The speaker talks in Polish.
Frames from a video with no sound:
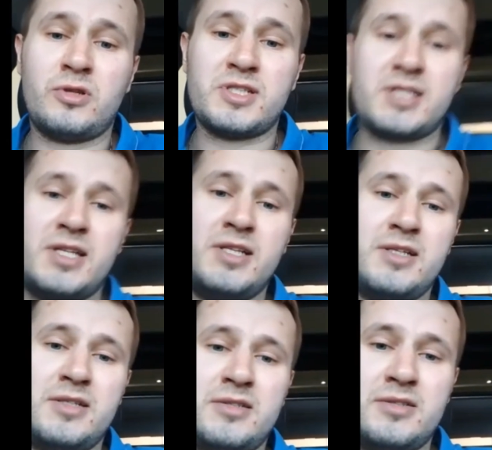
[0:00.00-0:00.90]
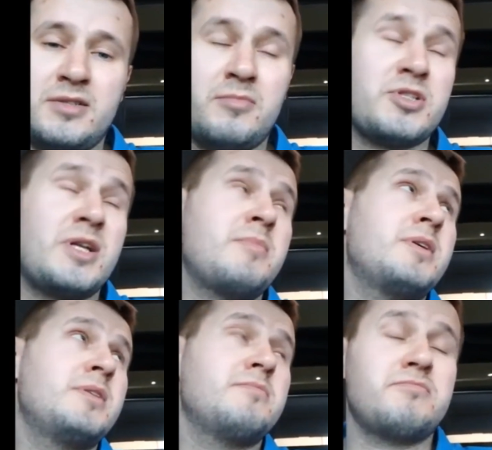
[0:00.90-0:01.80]
nocy, kiedy
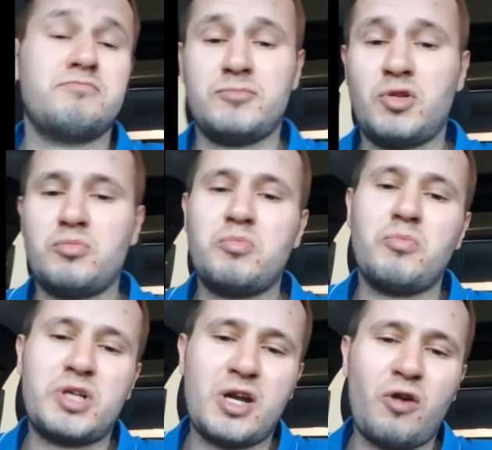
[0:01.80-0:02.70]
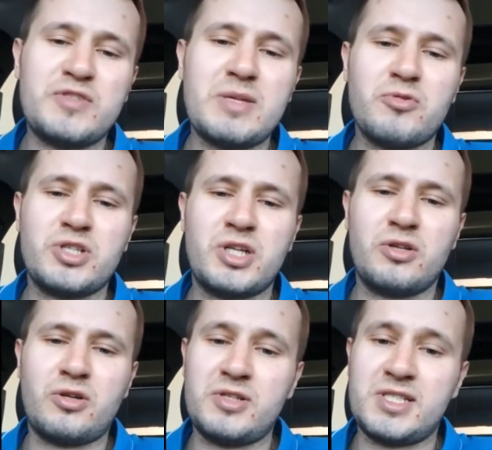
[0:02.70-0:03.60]
możemy no, kierowca może nie
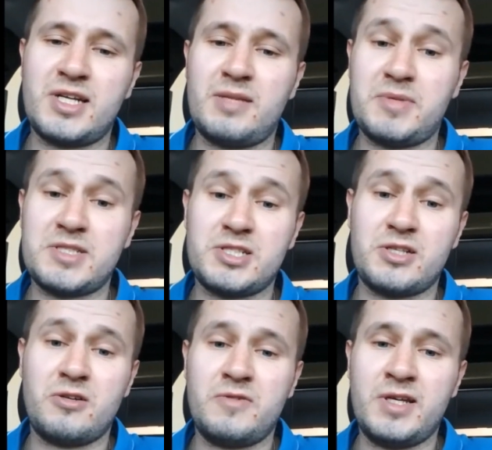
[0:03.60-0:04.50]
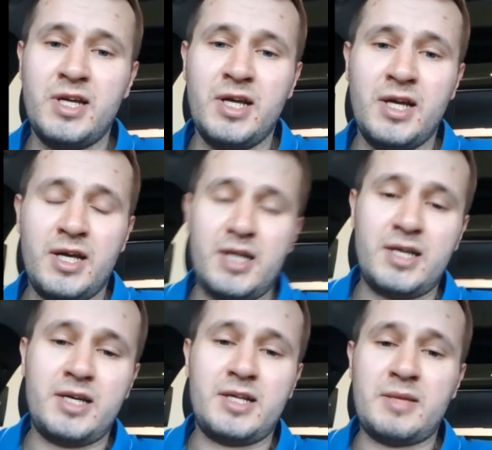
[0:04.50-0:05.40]
do końca, ale pasażerowie
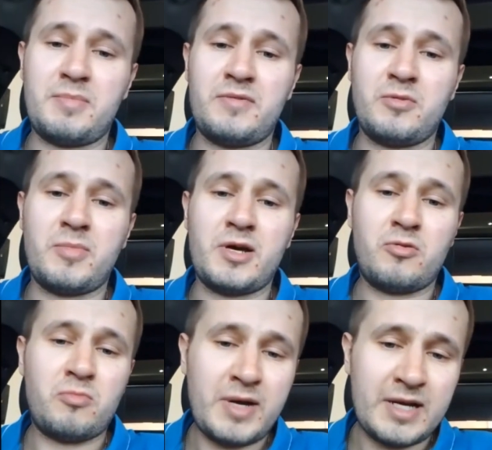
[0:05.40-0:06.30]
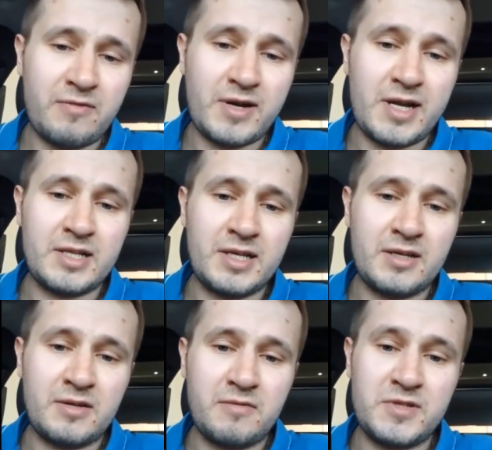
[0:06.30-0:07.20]
e, na pewno mają mega
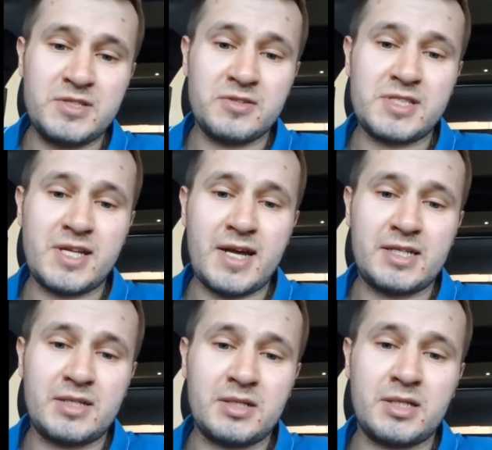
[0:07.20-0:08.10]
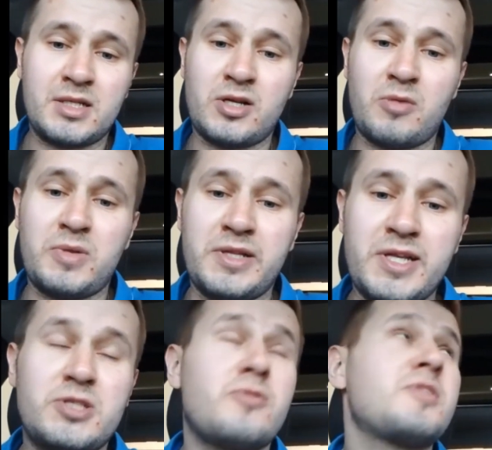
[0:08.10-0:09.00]
frajdę, widząc jak e, krople
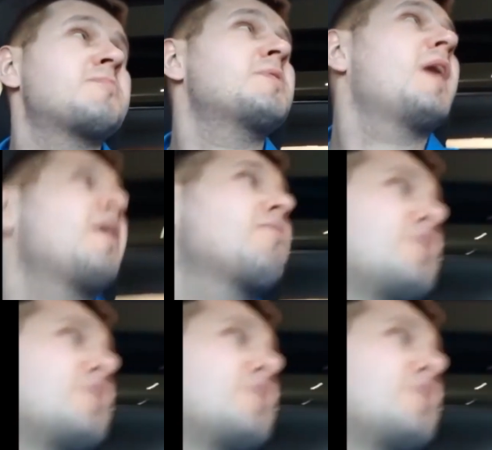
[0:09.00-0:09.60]
deszczu rozbijają